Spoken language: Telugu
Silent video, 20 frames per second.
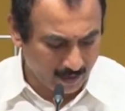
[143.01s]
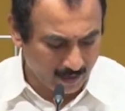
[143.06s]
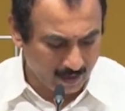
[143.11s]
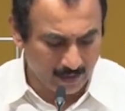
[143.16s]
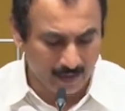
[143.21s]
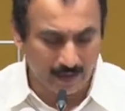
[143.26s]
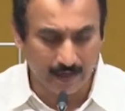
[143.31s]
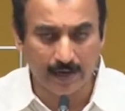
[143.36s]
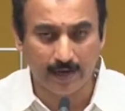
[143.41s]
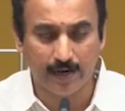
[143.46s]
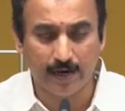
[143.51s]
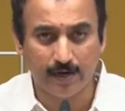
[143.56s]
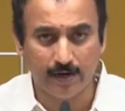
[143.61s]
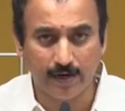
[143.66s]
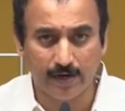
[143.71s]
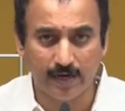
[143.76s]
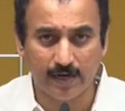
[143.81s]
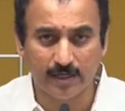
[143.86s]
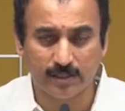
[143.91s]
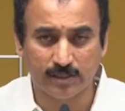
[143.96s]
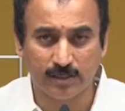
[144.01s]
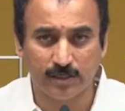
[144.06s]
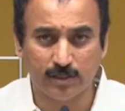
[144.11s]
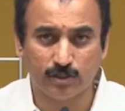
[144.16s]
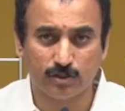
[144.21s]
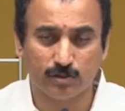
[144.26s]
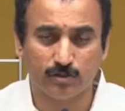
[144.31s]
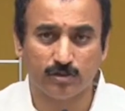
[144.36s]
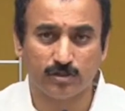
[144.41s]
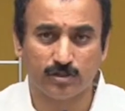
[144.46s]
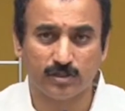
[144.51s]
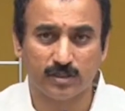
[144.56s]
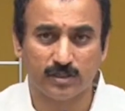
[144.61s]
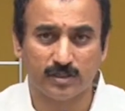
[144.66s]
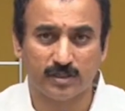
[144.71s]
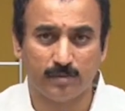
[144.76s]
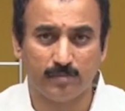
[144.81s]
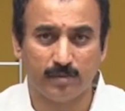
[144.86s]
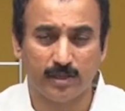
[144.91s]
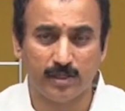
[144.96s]
లేదంటే ఎడ్యుకేషన్
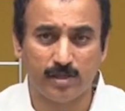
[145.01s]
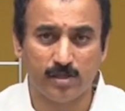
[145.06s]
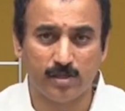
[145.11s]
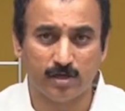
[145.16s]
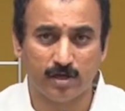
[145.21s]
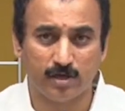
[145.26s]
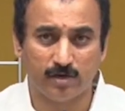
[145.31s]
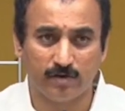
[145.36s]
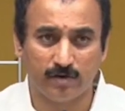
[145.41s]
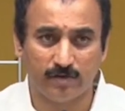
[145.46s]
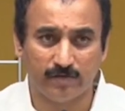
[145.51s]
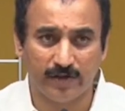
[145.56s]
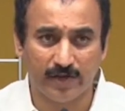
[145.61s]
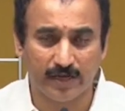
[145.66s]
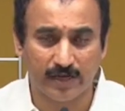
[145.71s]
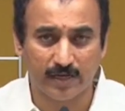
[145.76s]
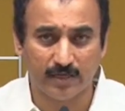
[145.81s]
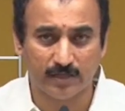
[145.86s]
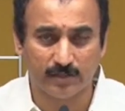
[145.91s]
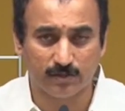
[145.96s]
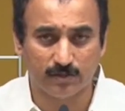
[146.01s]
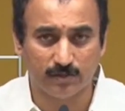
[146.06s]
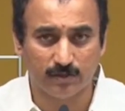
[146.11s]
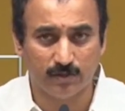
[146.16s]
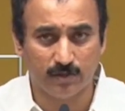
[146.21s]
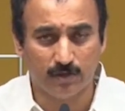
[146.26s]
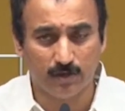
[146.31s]
ఇన్స్టిట్యూట్స్కి సంబంధించినటువంటి వెహికల్స్